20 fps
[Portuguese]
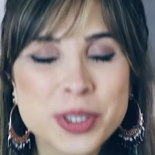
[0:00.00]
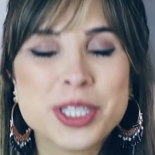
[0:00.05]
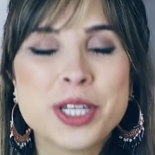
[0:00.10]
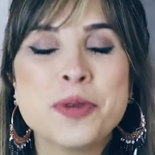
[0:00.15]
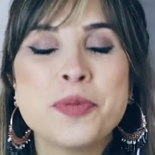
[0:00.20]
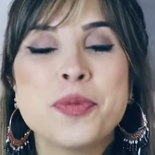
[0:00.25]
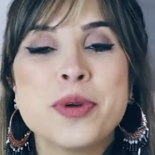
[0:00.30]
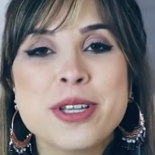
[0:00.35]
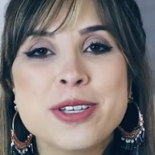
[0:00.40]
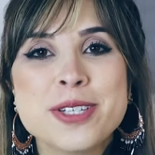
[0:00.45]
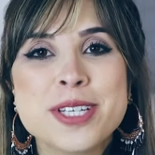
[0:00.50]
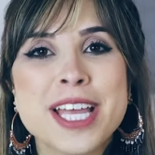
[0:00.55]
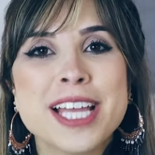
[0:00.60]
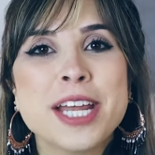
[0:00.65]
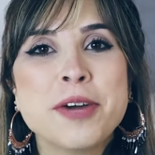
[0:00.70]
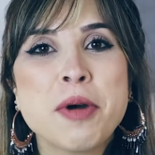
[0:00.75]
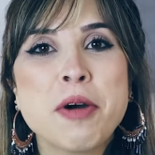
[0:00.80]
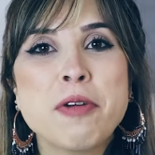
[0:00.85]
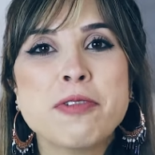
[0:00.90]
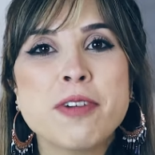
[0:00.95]
Então, por isso que
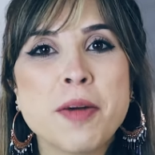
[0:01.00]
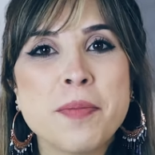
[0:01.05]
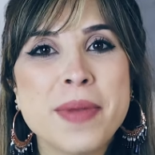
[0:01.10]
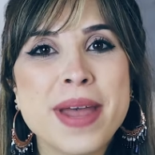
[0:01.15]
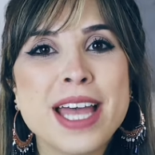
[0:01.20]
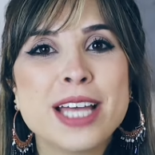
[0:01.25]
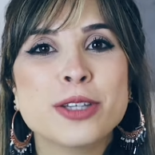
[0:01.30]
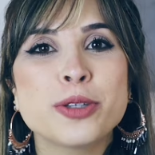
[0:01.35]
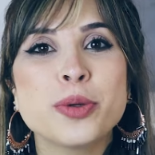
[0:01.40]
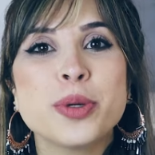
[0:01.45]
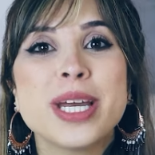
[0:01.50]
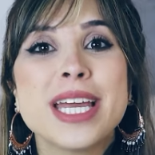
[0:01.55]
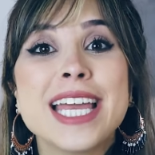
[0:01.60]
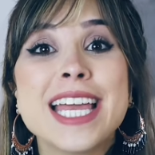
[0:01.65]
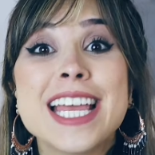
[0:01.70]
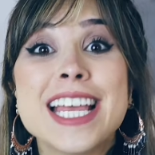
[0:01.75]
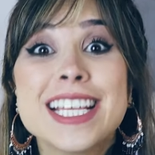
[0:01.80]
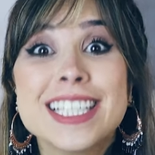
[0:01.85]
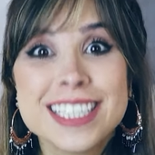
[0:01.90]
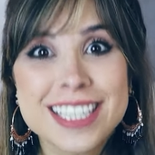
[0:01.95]
ele é um alfabeto
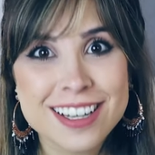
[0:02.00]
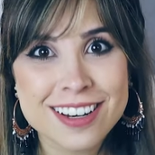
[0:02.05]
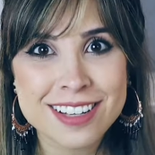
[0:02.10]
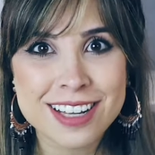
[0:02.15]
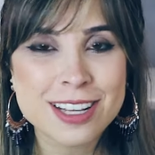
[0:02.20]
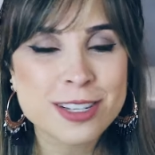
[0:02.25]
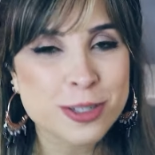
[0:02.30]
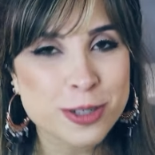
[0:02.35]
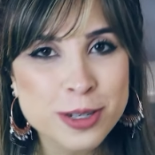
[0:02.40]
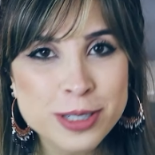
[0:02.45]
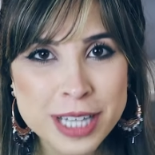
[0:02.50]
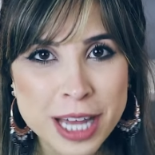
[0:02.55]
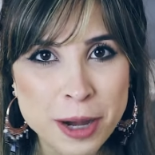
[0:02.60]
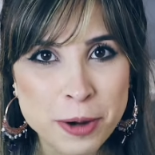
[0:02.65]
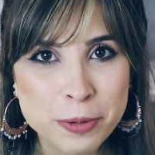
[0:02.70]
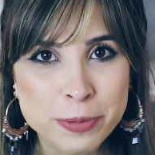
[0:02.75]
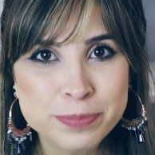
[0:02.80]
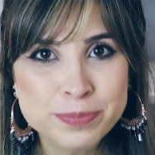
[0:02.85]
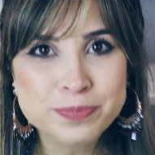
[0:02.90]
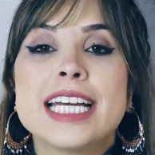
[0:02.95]

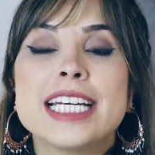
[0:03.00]
internacional.